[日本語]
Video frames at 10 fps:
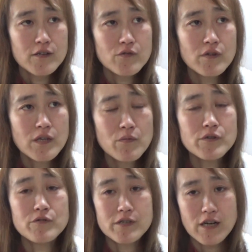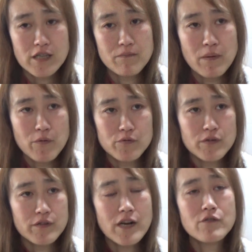それでも命かけて守るっ
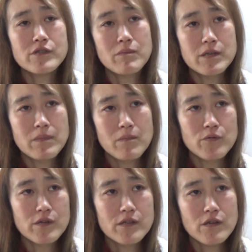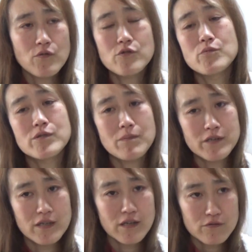て誰のために守るねって子供のた
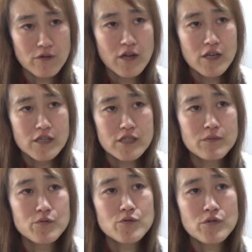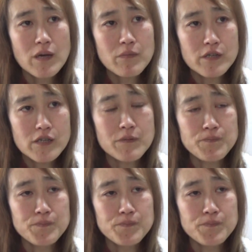めじゃなく自分のために